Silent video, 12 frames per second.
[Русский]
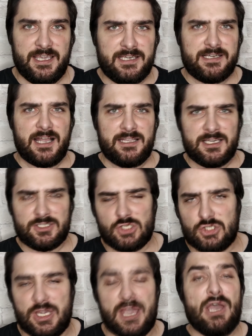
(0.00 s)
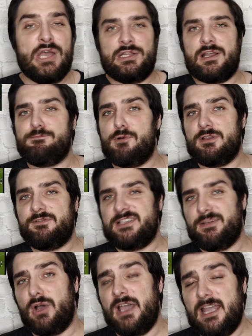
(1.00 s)
И, конечно же, на фоне
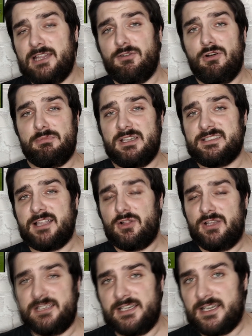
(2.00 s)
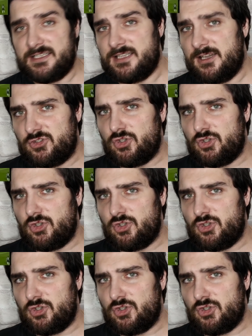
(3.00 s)
всего этого мне стало интересно,